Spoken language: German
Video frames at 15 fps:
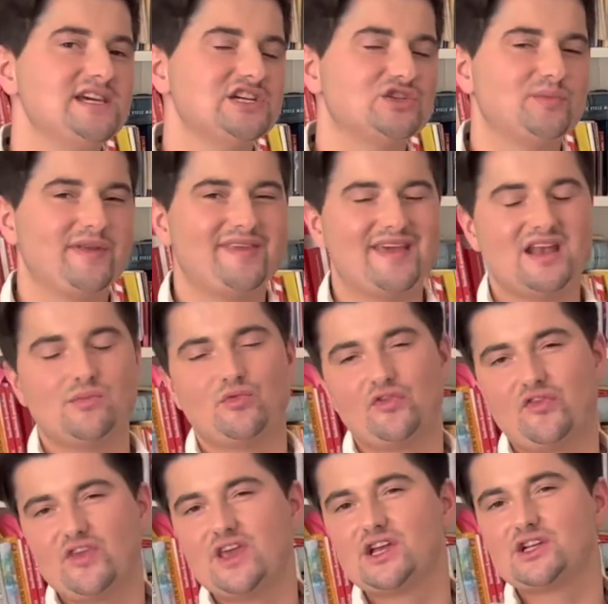spezielle
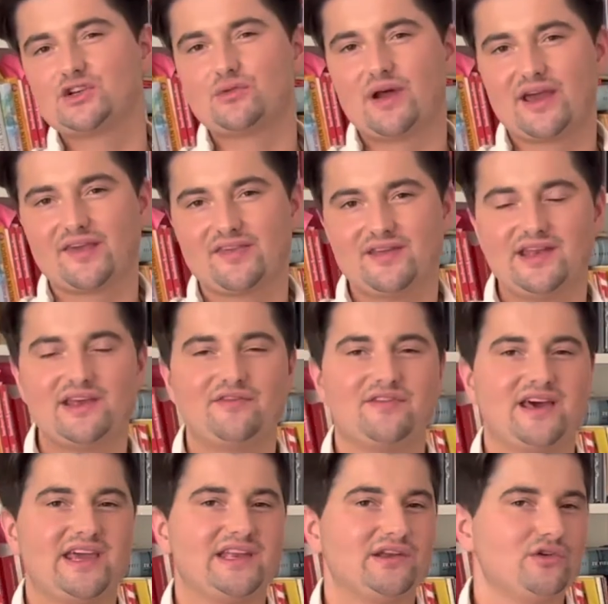Musiktracks, die dich
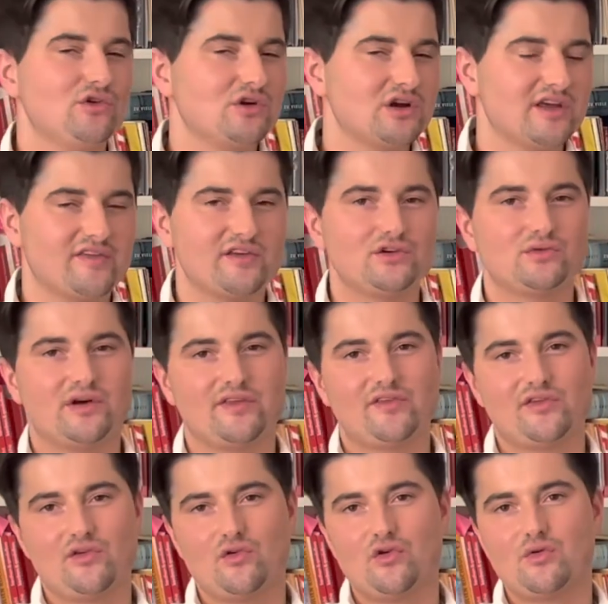vielleicht in irgendeiner
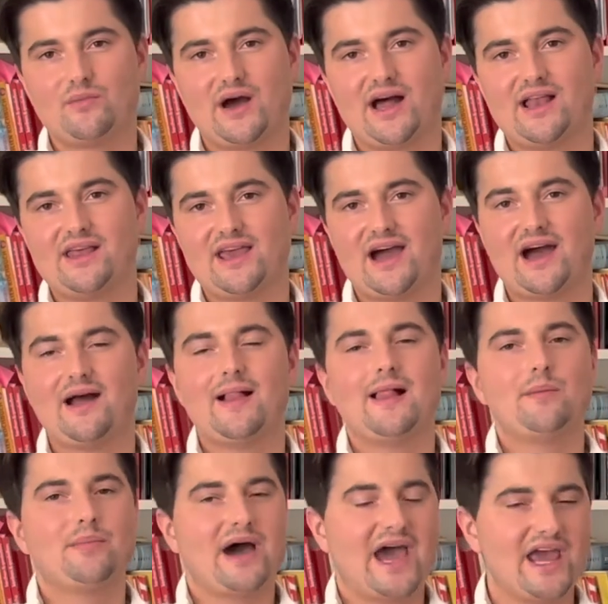Situation mal ja
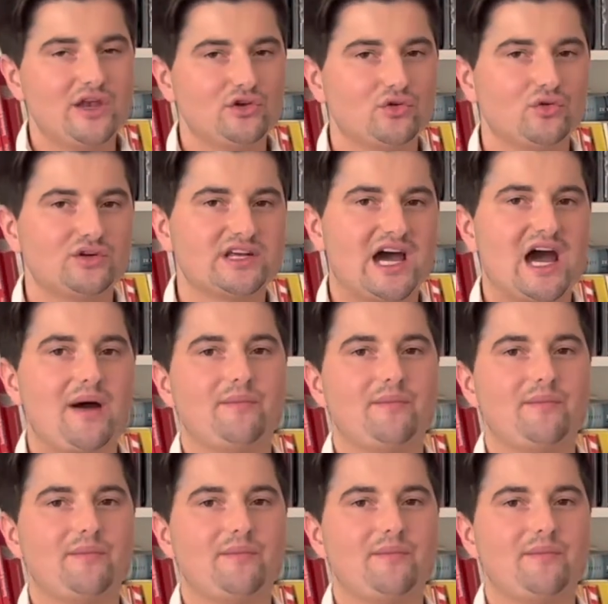beeindruckt haben,